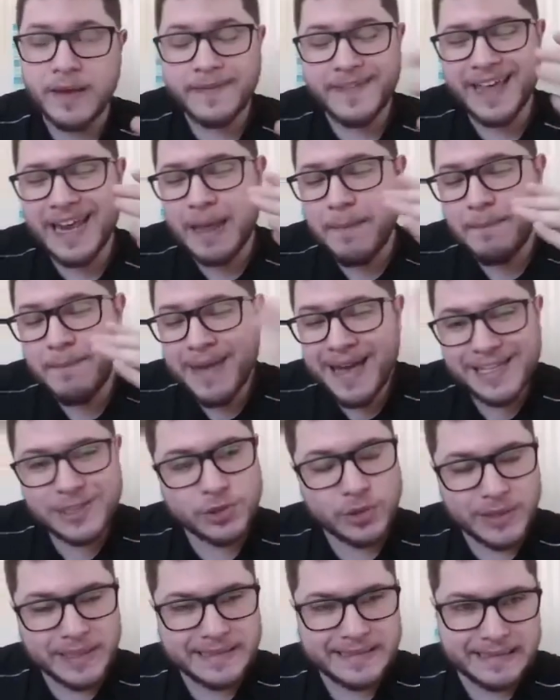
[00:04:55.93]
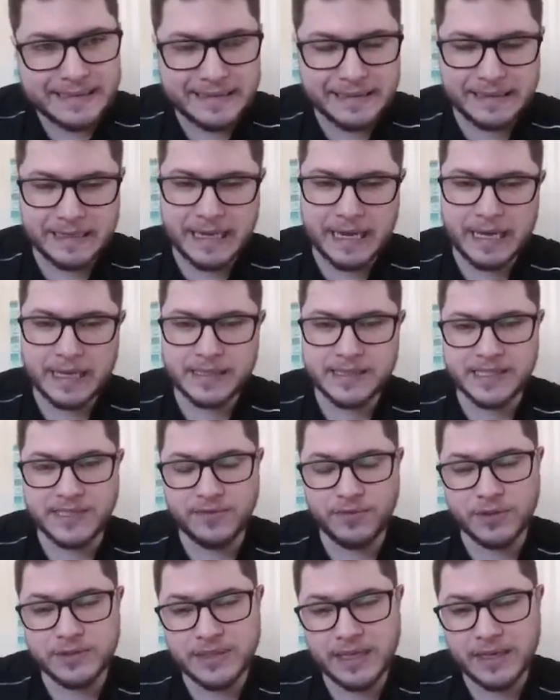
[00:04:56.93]
Dans la majorité des cas, si
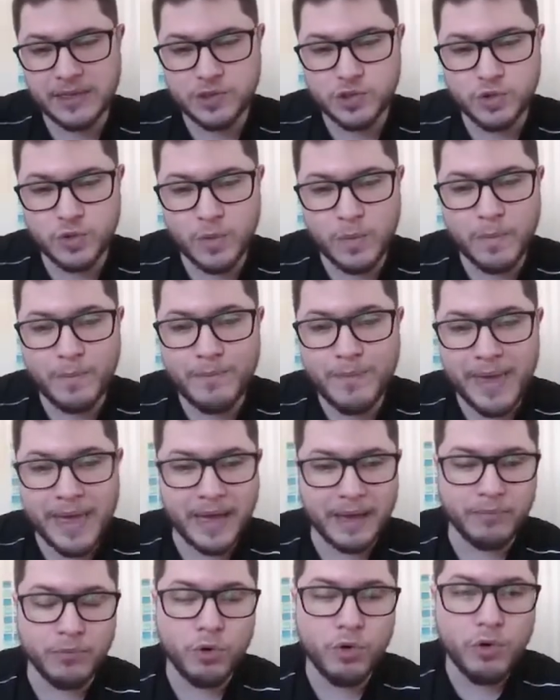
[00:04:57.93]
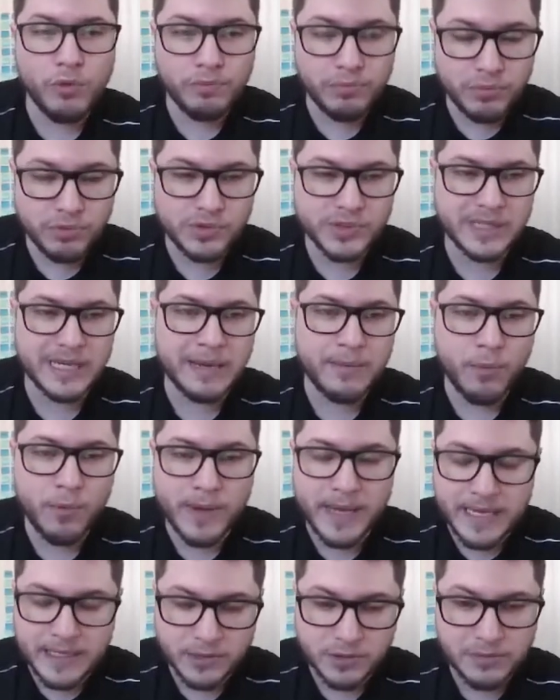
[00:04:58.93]
votre action perd beaucoup plus que la
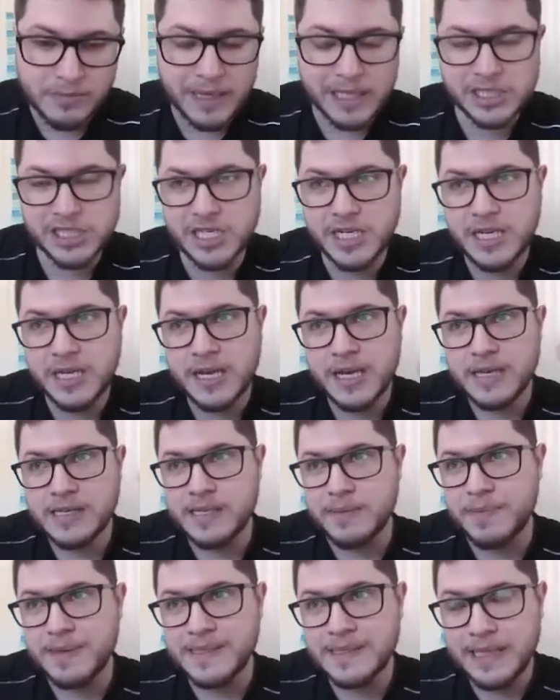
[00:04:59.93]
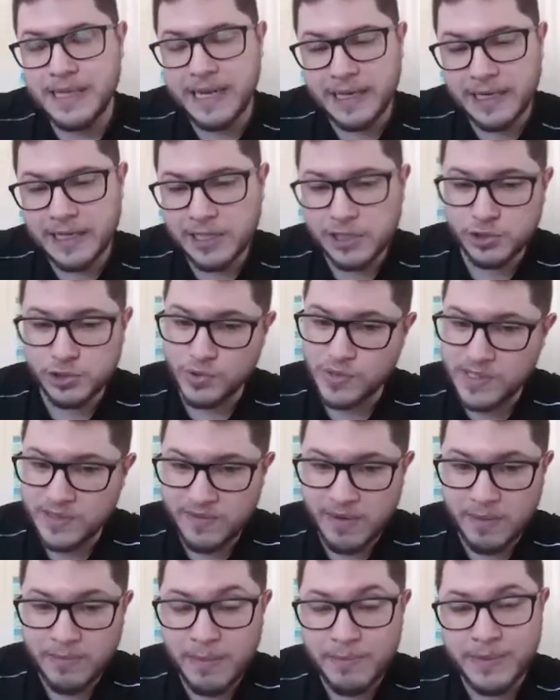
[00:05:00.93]
moyenne de marché, c'est parce qu'il y a quelque chose qui
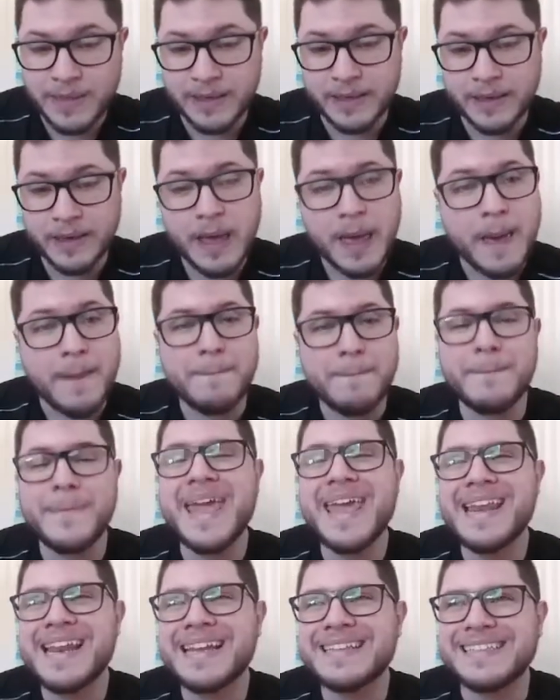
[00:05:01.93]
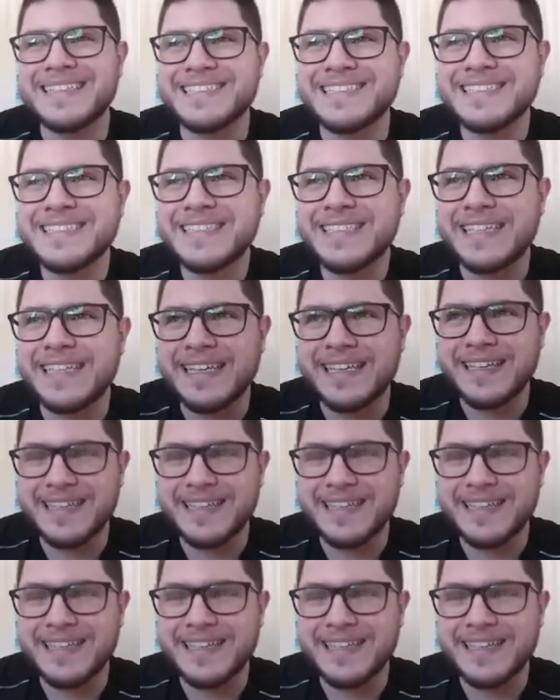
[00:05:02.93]
va pas bien. Mais il y a des gens qui